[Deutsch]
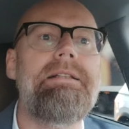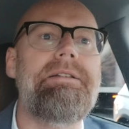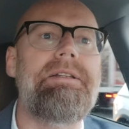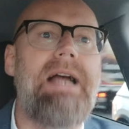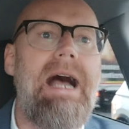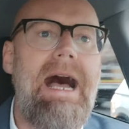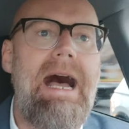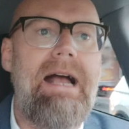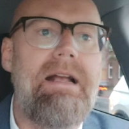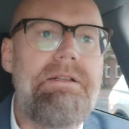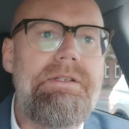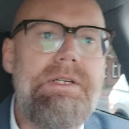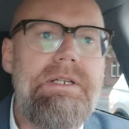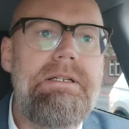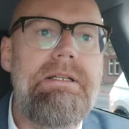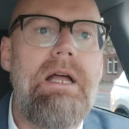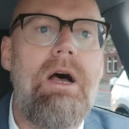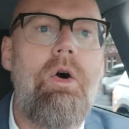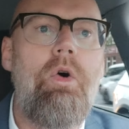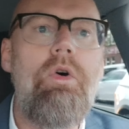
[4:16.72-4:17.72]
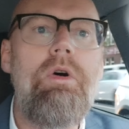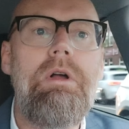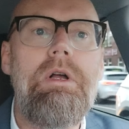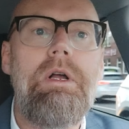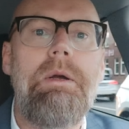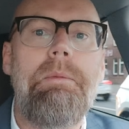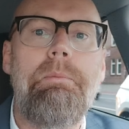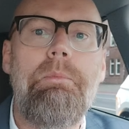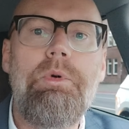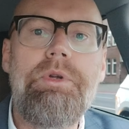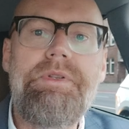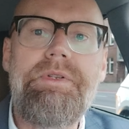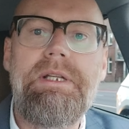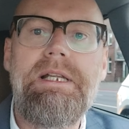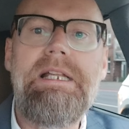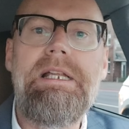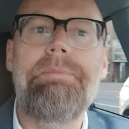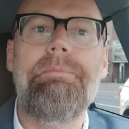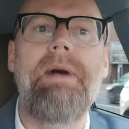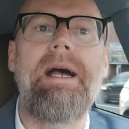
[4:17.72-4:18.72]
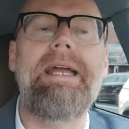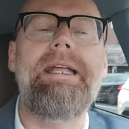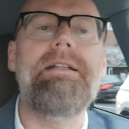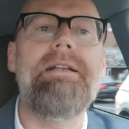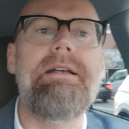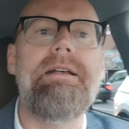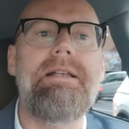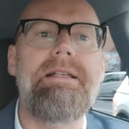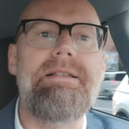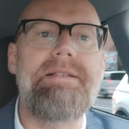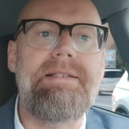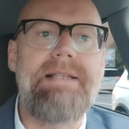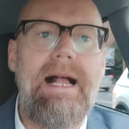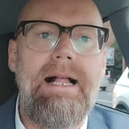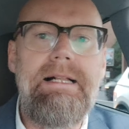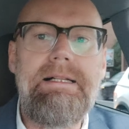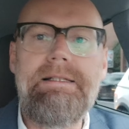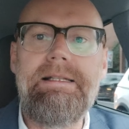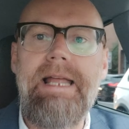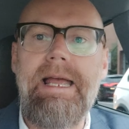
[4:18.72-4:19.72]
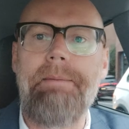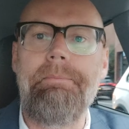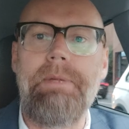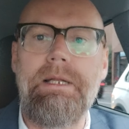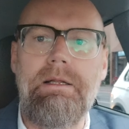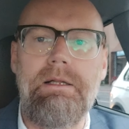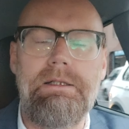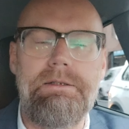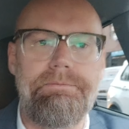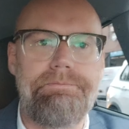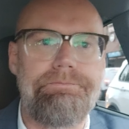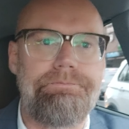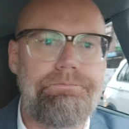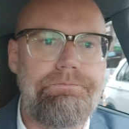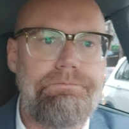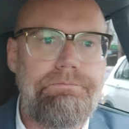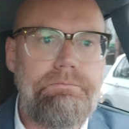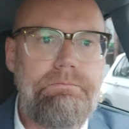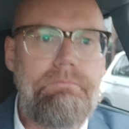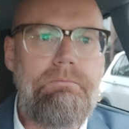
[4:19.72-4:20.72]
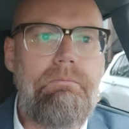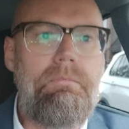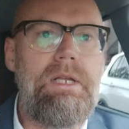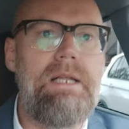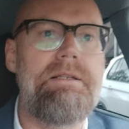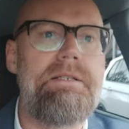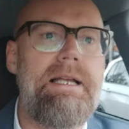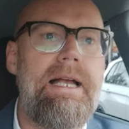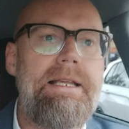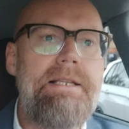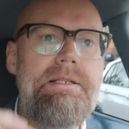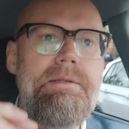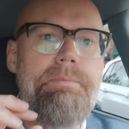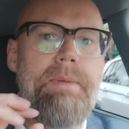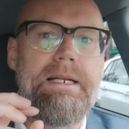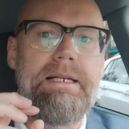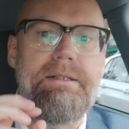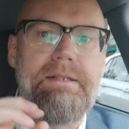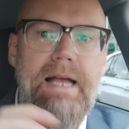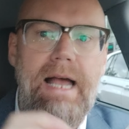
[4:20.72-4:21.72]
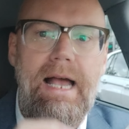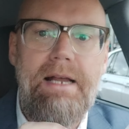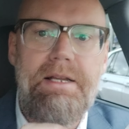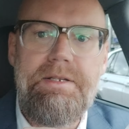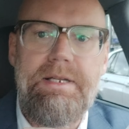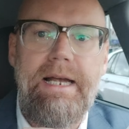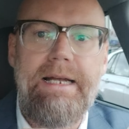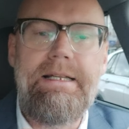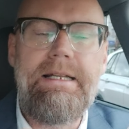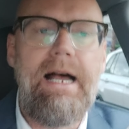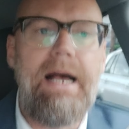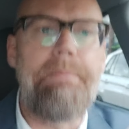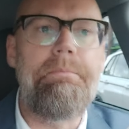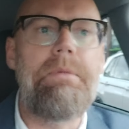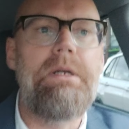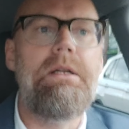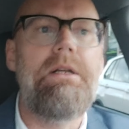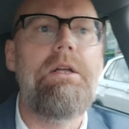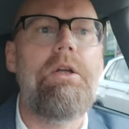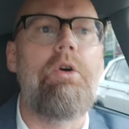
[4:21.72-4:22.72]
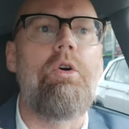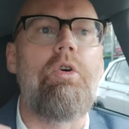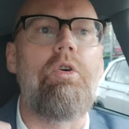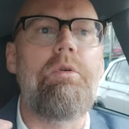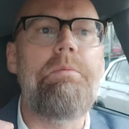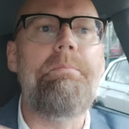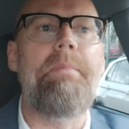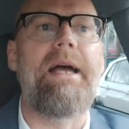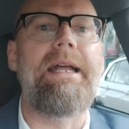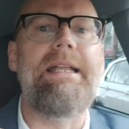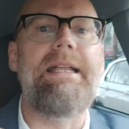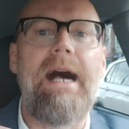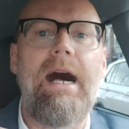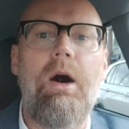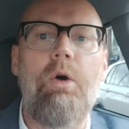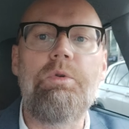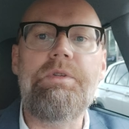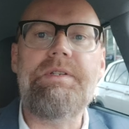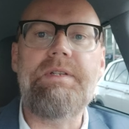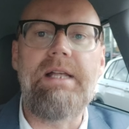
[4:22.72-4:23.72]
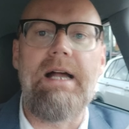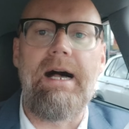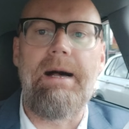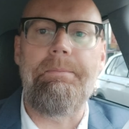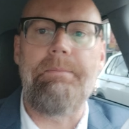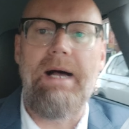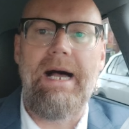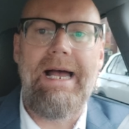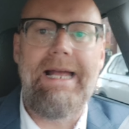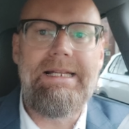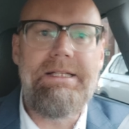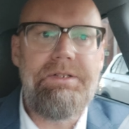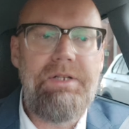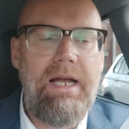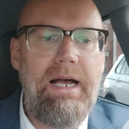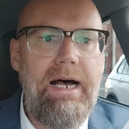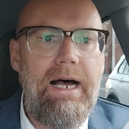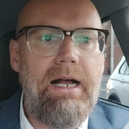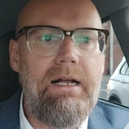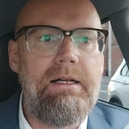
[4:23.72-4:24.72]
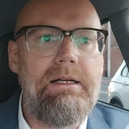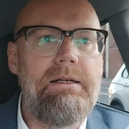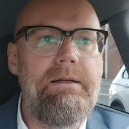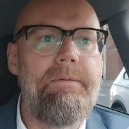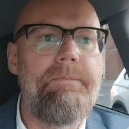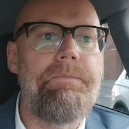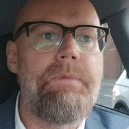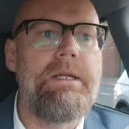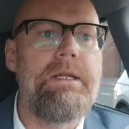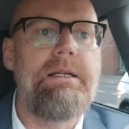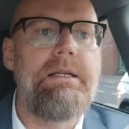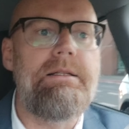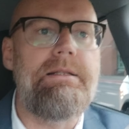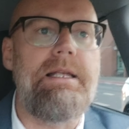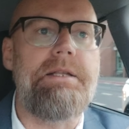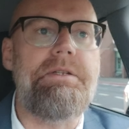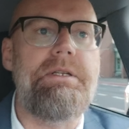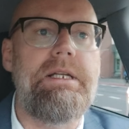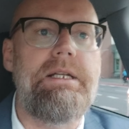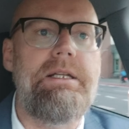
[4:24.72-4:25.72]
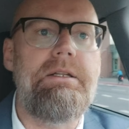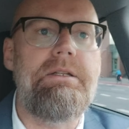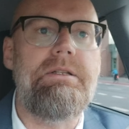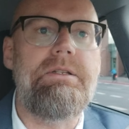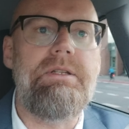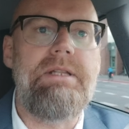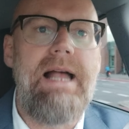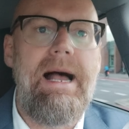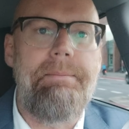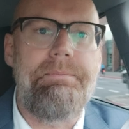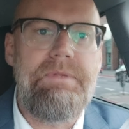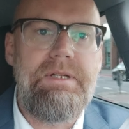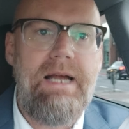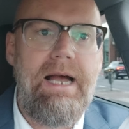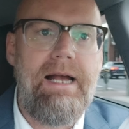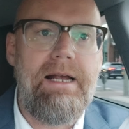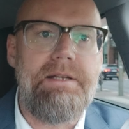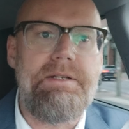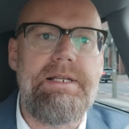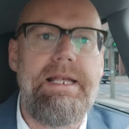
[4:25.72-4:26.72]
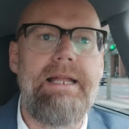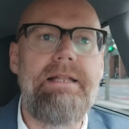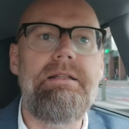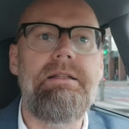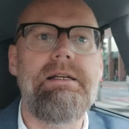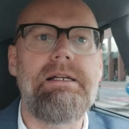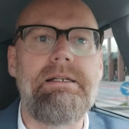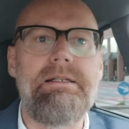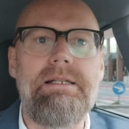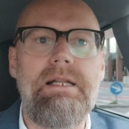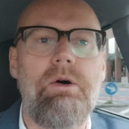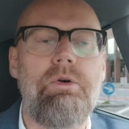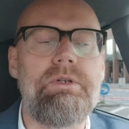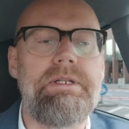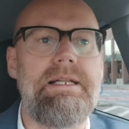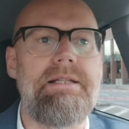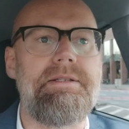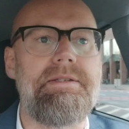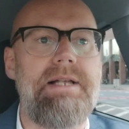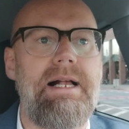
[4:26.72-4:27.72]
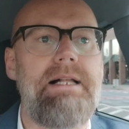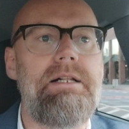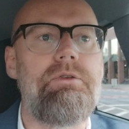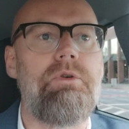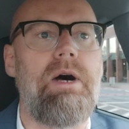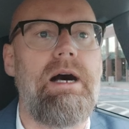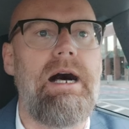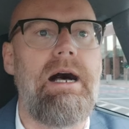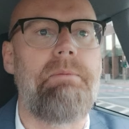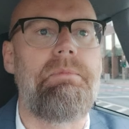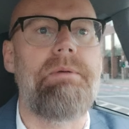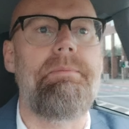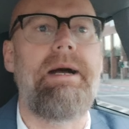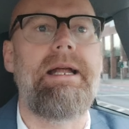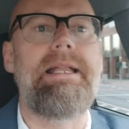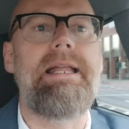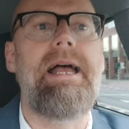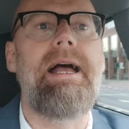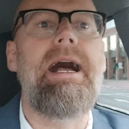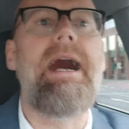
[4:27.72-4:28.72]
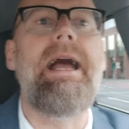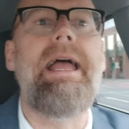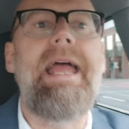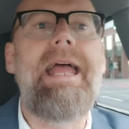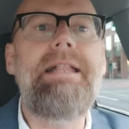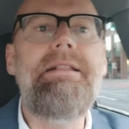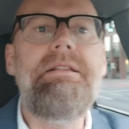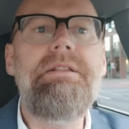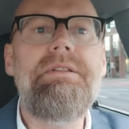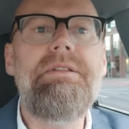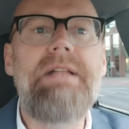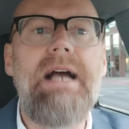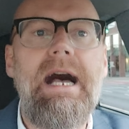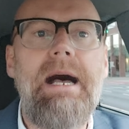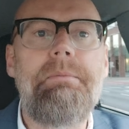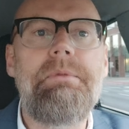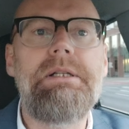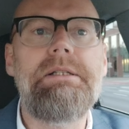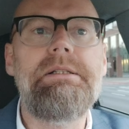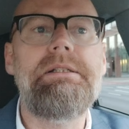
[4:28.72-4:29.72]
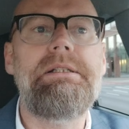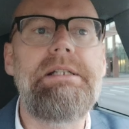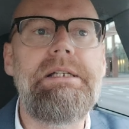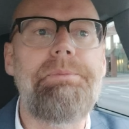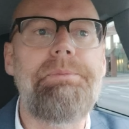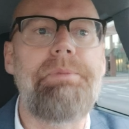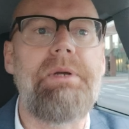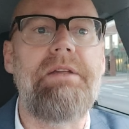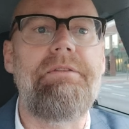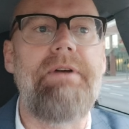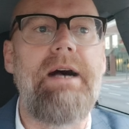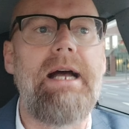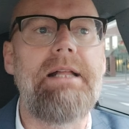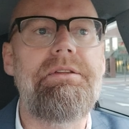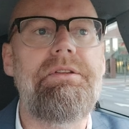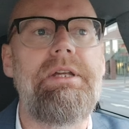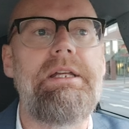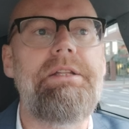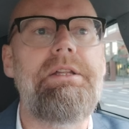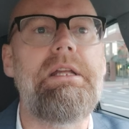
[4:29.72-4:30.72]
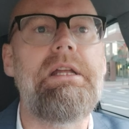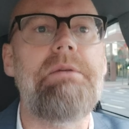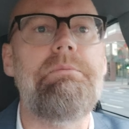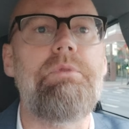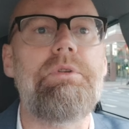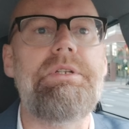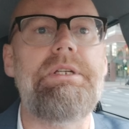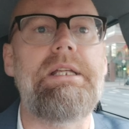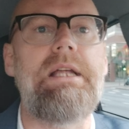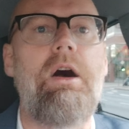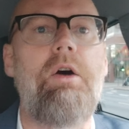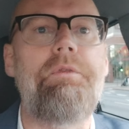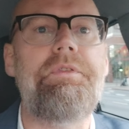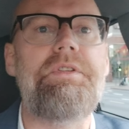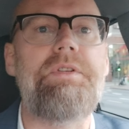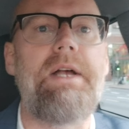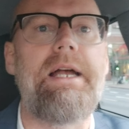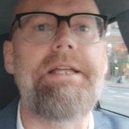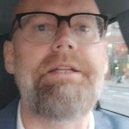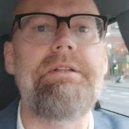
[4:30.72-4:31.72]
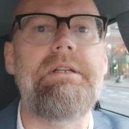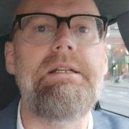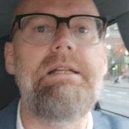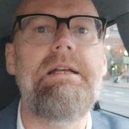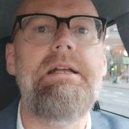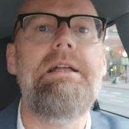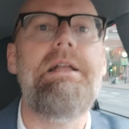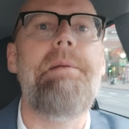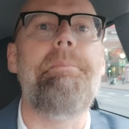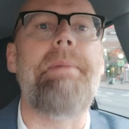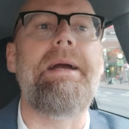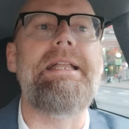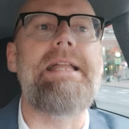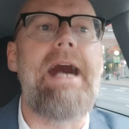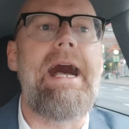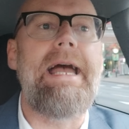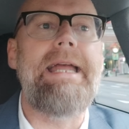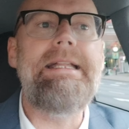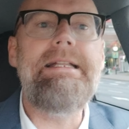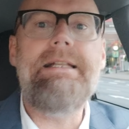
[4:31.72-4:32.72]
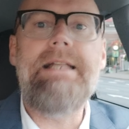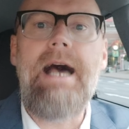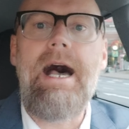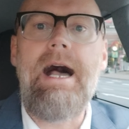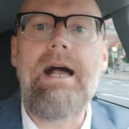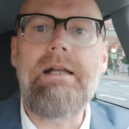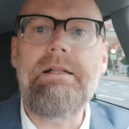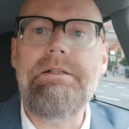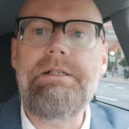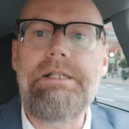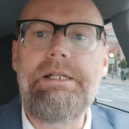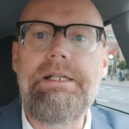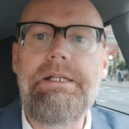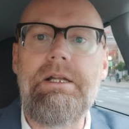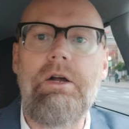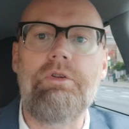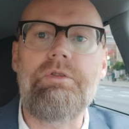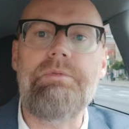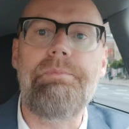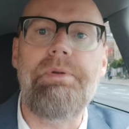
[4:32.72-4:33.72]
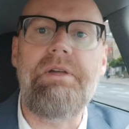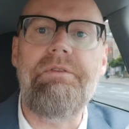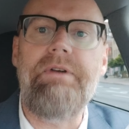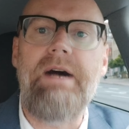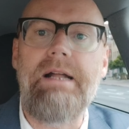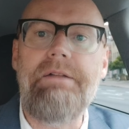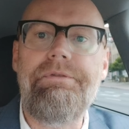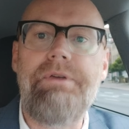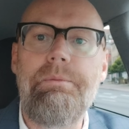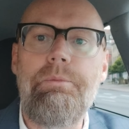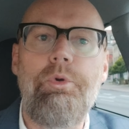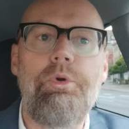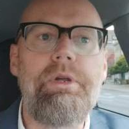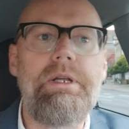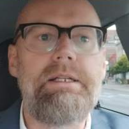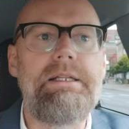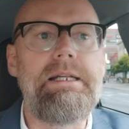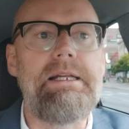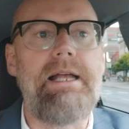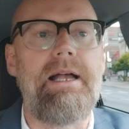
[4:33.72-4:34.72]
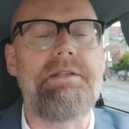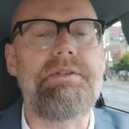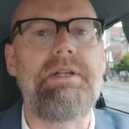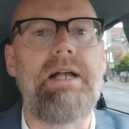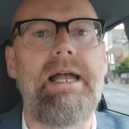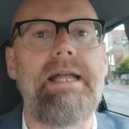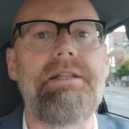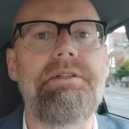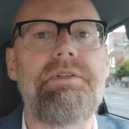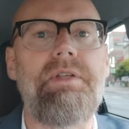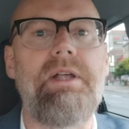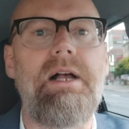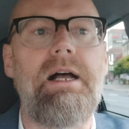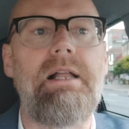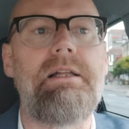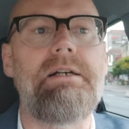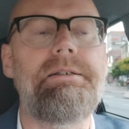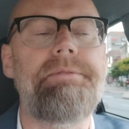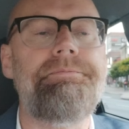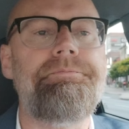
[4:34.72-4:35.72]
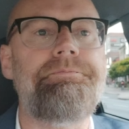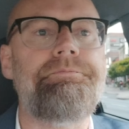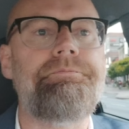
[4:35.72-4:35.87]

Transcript: tagesgenau muss ich meine Salden ermitteln. Das heißt, meine Tageseinnahmen und meine Ausgaben eintragen, dass ich am Tagesende genau den Saldo habe. Meine Entnahmen, die ich privat tätige, muss ich aufzeichnen. Meine Einlagen, die ich aus dem Privatvermögen in die Kasse einzahle,